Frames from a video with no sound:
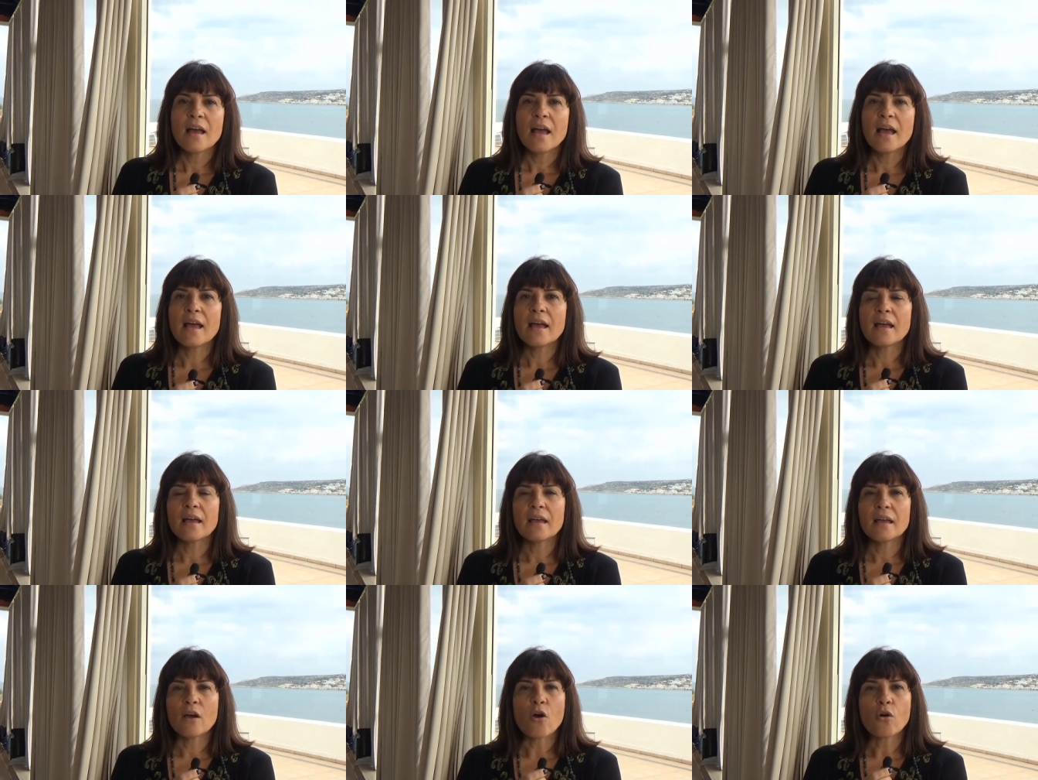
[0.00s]
e
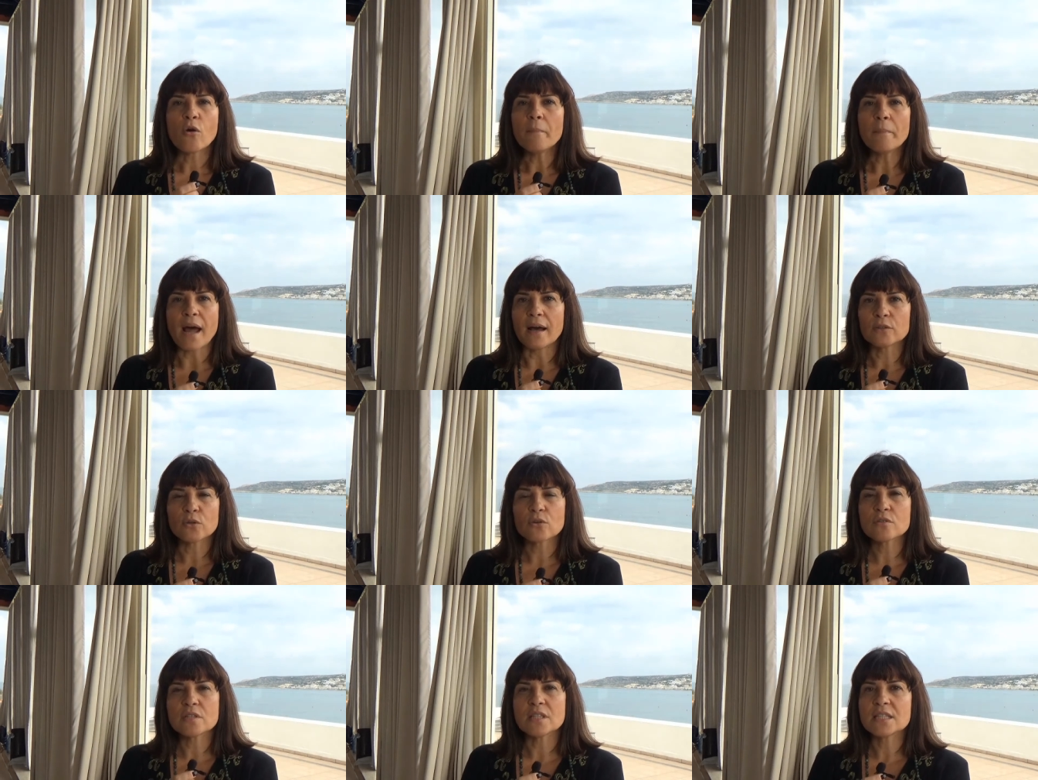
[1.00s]
eh, ho comprato
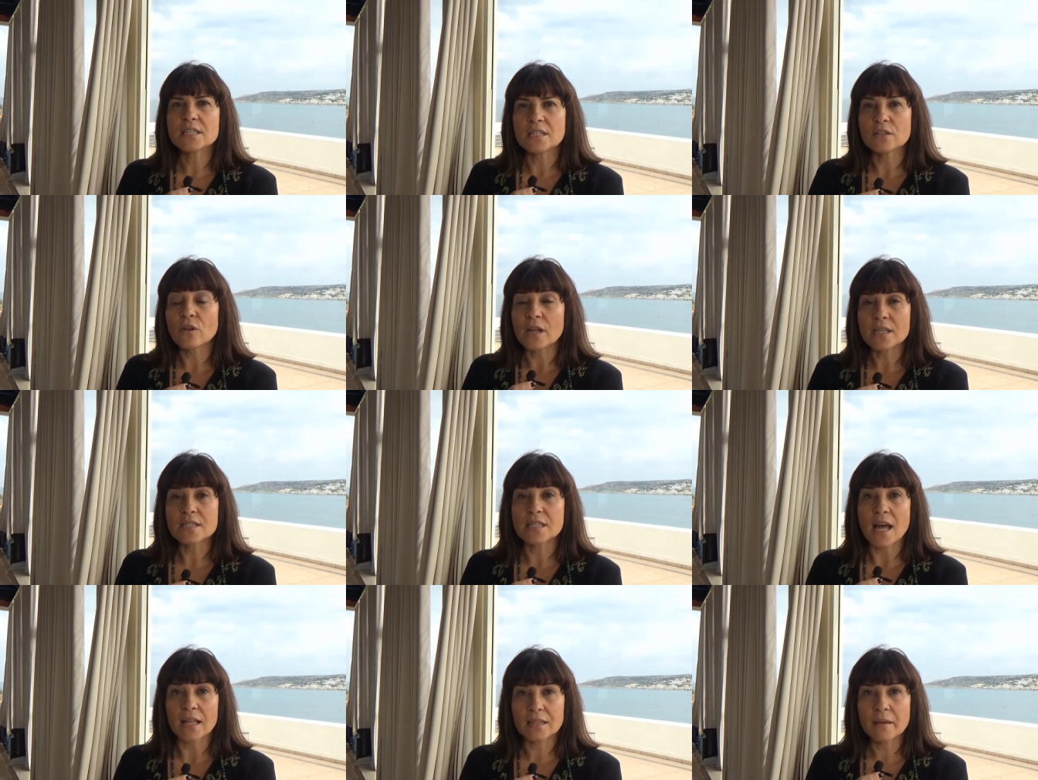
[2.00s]
così distinto, era
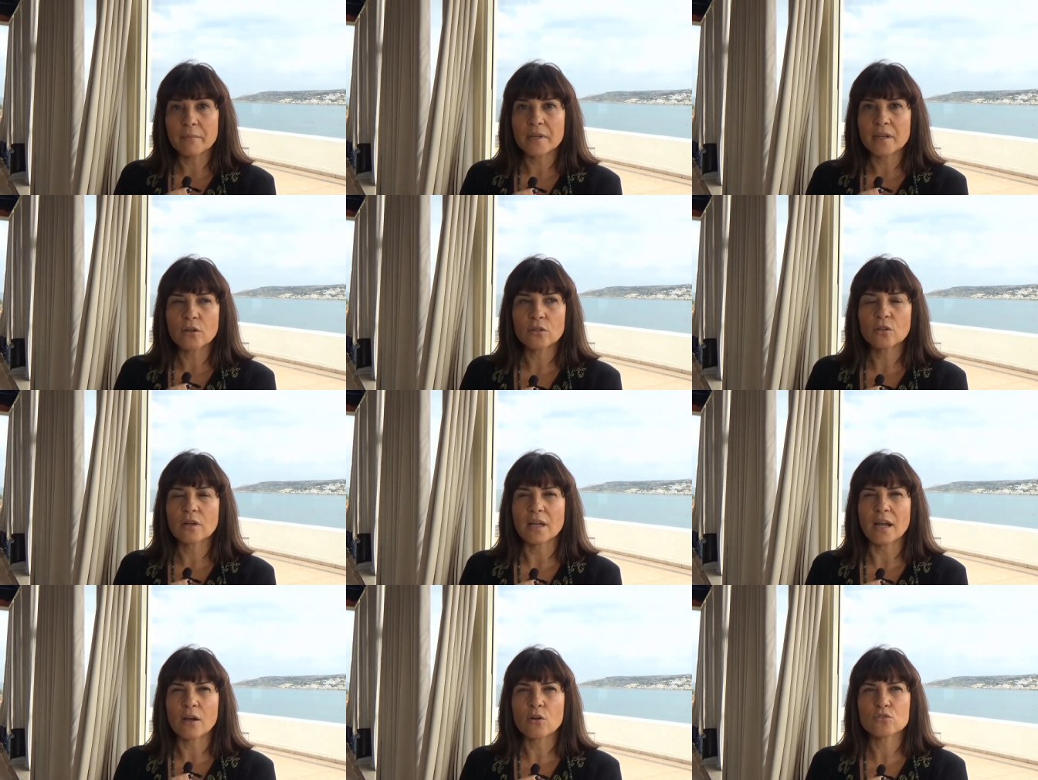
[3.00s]
estate, mi ricordo che
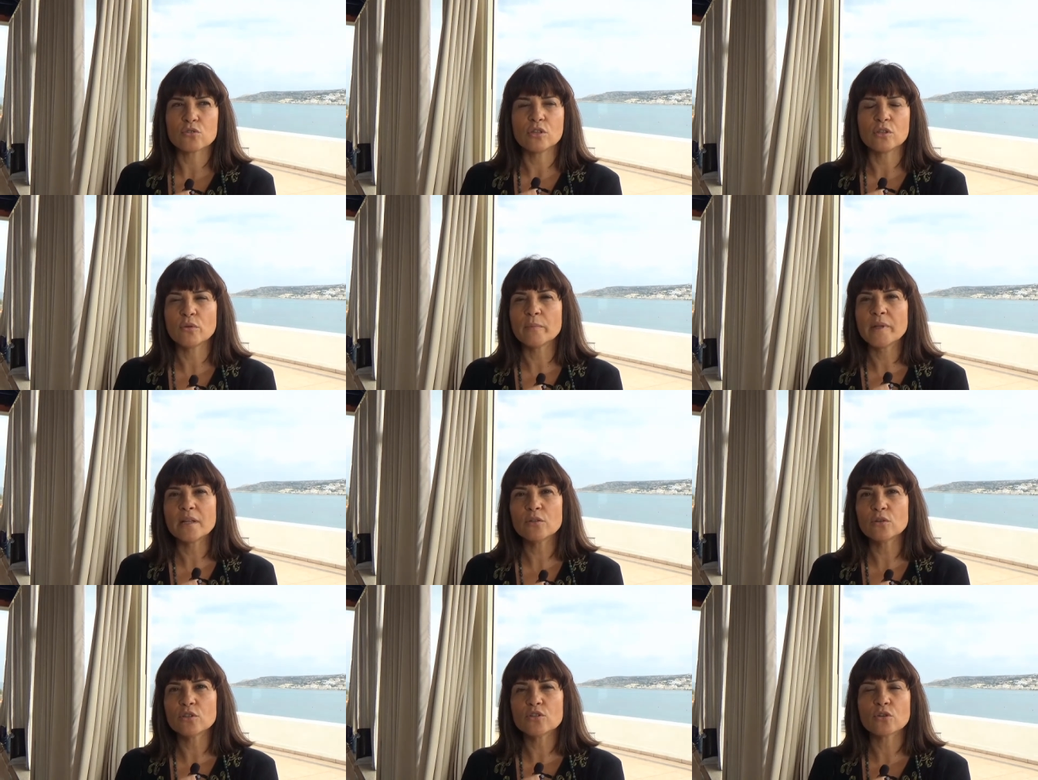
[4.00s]
era agosto del
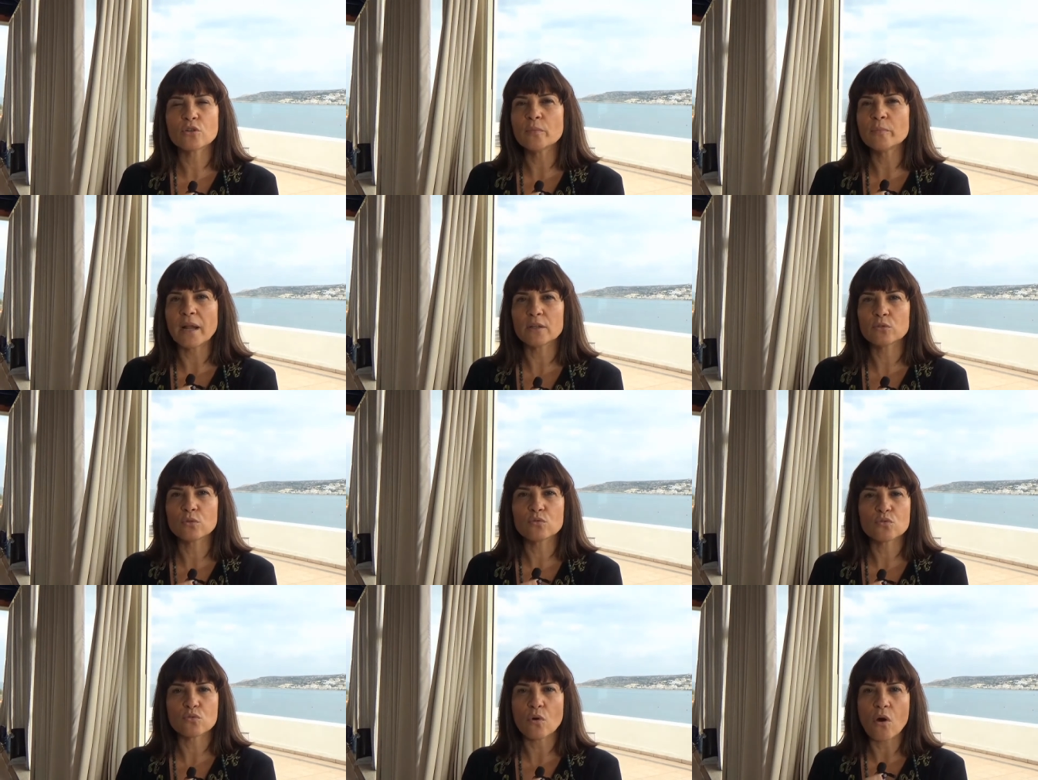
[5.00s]
2012, ho comprato
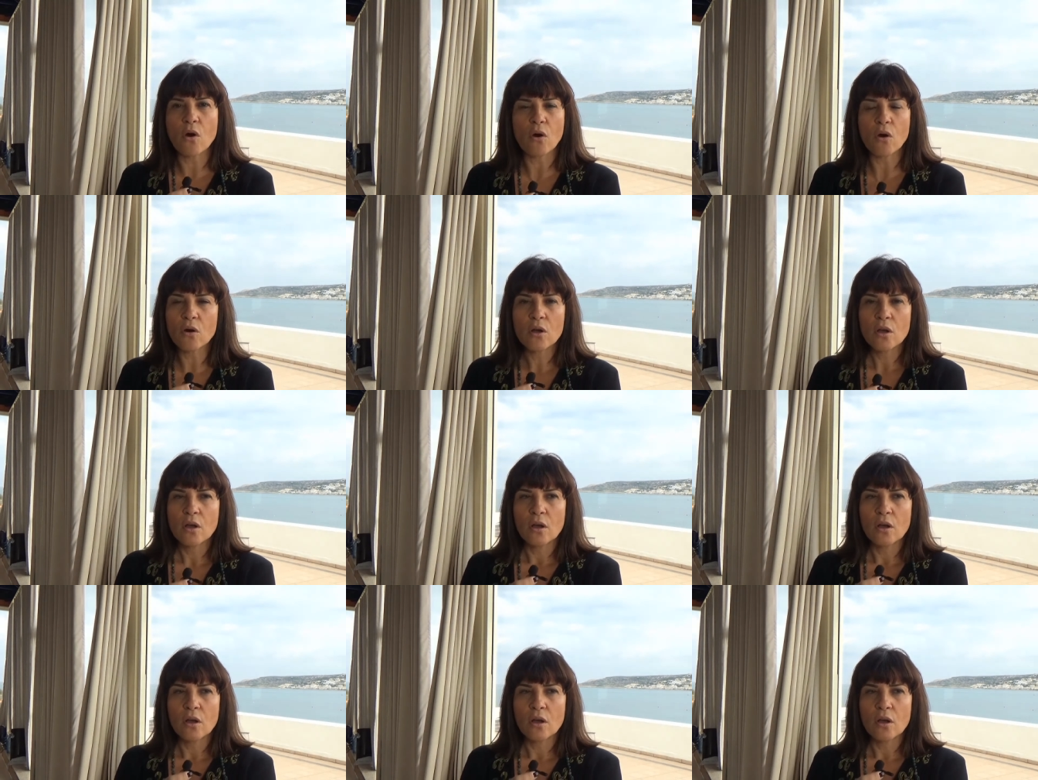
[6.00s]
un suo,